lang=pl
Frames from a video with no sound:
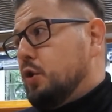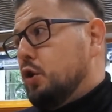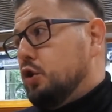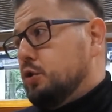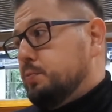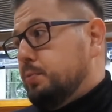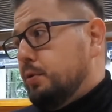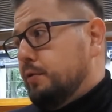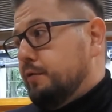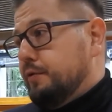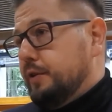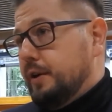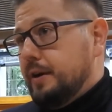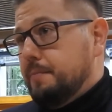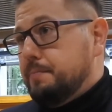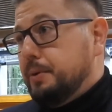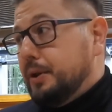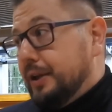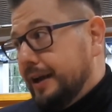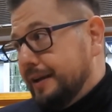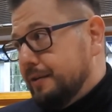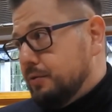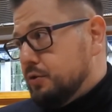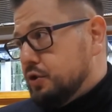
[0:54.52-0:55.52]
odpowie
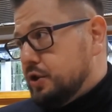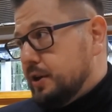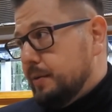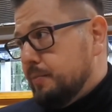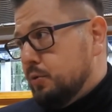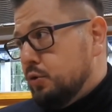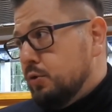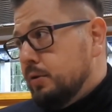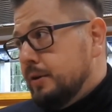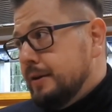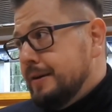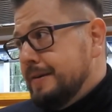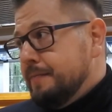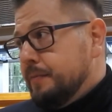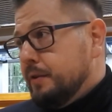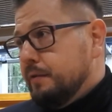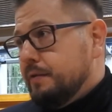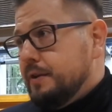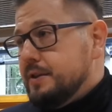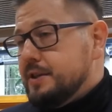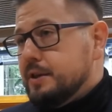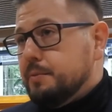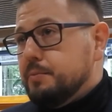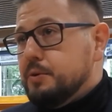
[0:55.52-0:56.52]
pytającemu,
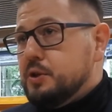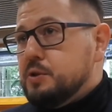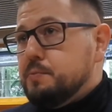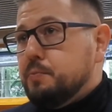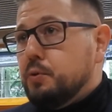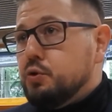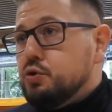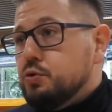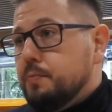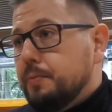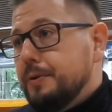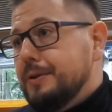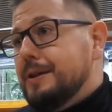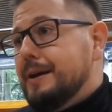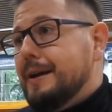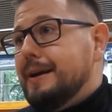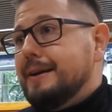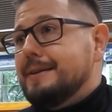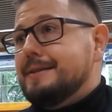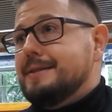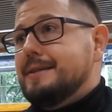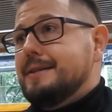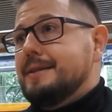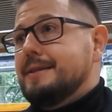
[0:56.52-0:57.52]
więc jakby sposób
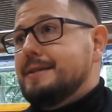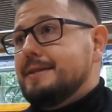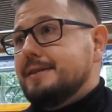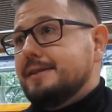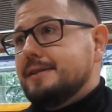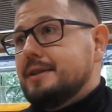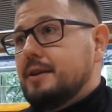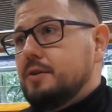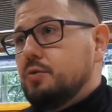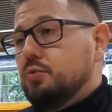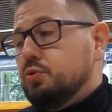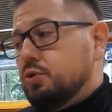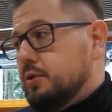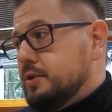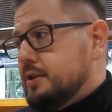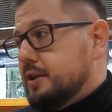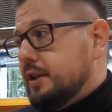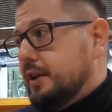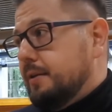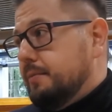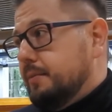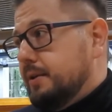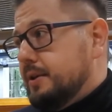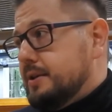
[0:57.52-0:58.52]
interakcji z
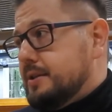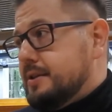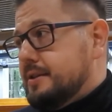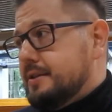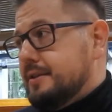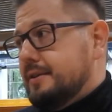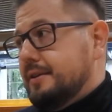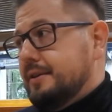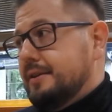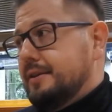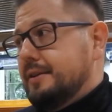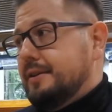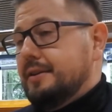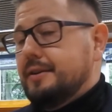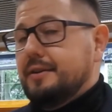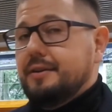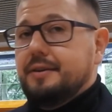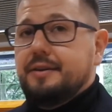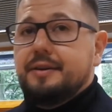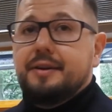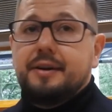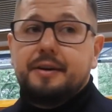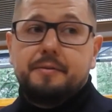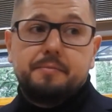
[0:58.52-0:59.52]
urządzeniem jest
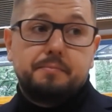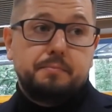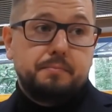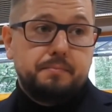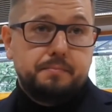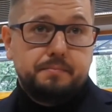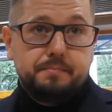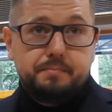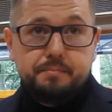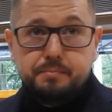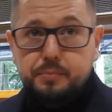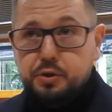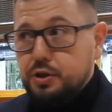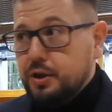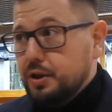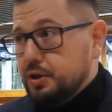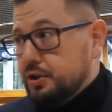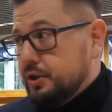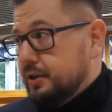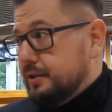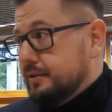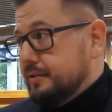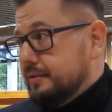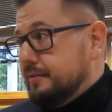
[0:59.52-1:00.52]
y, myślę,
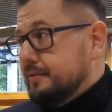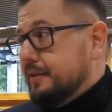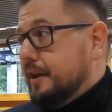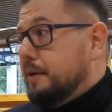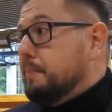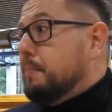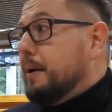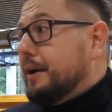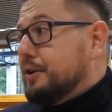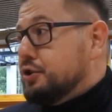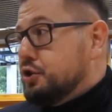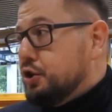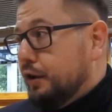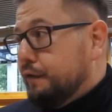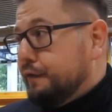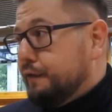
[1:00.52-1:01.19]
że najbardziej